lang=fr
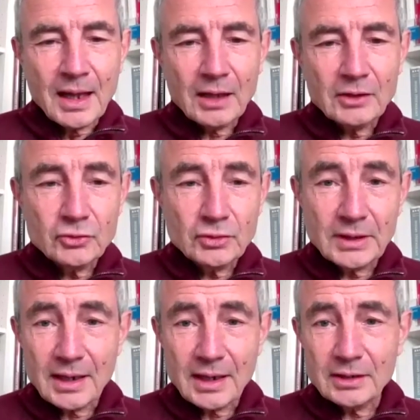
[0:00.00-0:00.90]
En tout
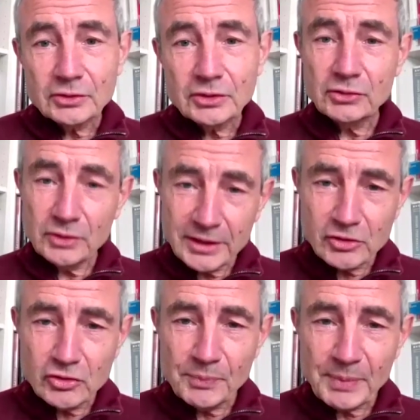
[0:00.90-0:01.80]
cas, euh, désolé
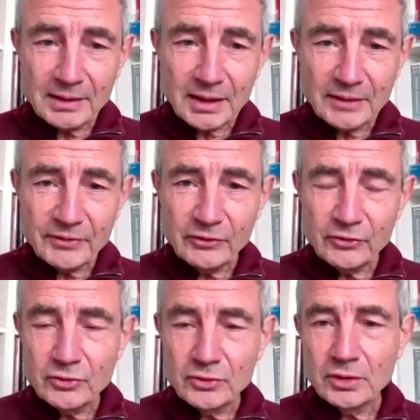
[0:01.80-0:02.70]
de ne pas être avec
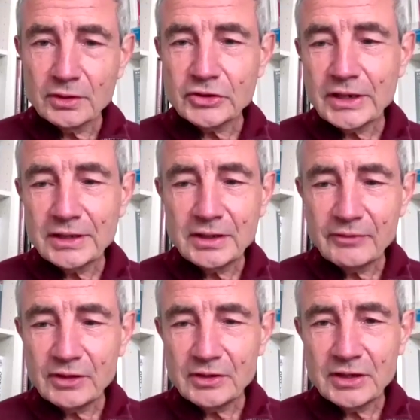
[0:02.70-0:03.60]
vous. Euh, j'ai été
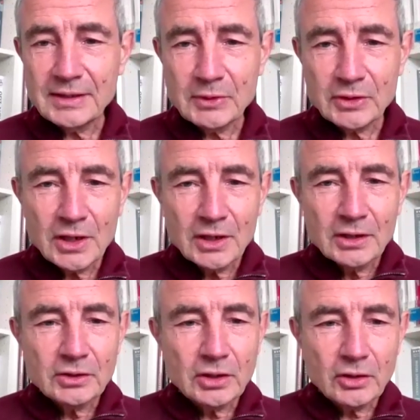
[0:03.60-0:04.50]
victime euh,
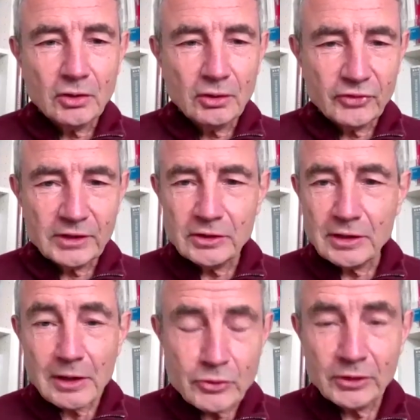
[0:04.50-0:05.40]
d'un conflit de
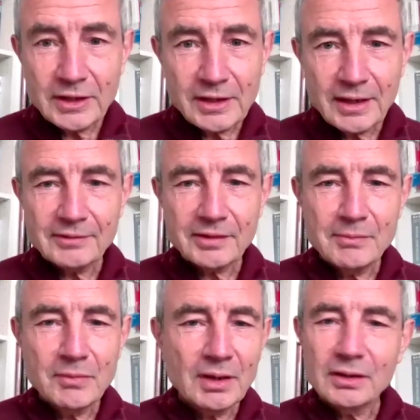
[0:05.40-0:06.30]
loyauté
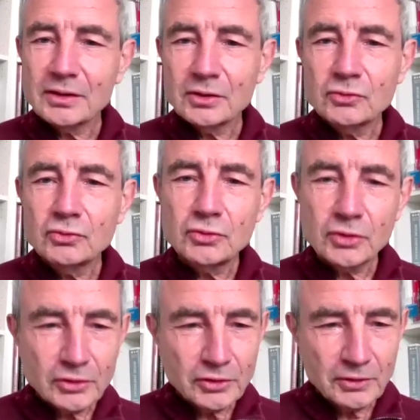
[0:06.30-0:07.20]
extrêmement
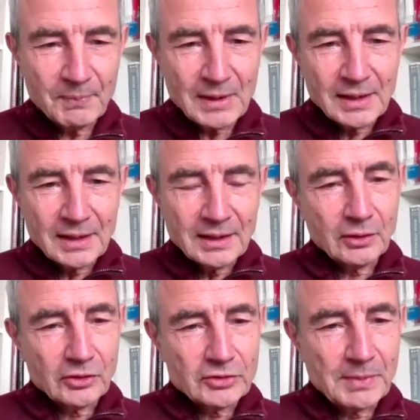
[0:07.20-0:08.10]
douloureux. Et
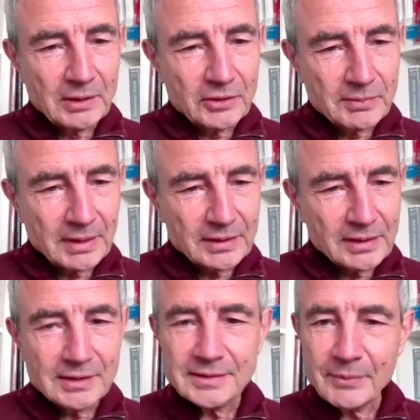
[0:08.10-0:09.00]
heureusement que
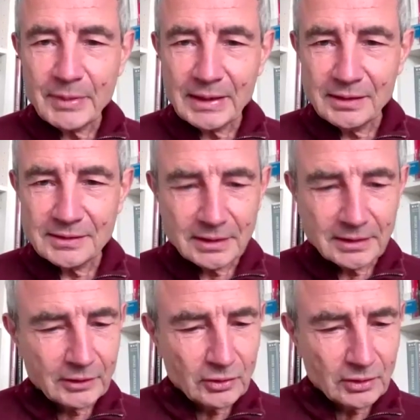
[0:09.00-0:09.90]
Marie-Élisabeth, dans sa
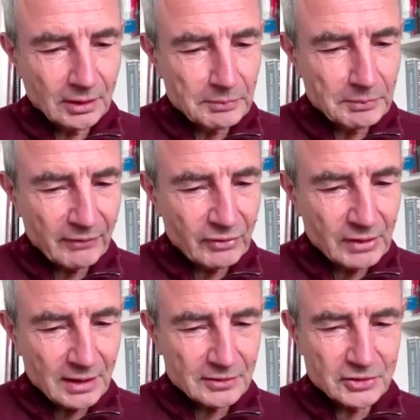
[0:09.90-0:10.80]
grande
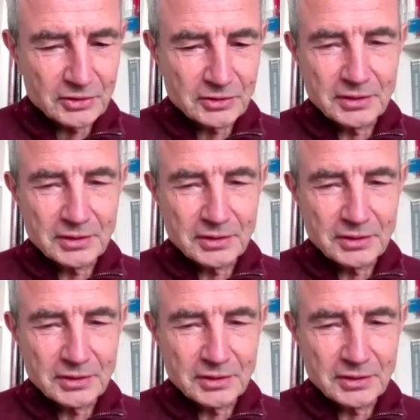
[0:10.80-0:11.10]
bienveillance,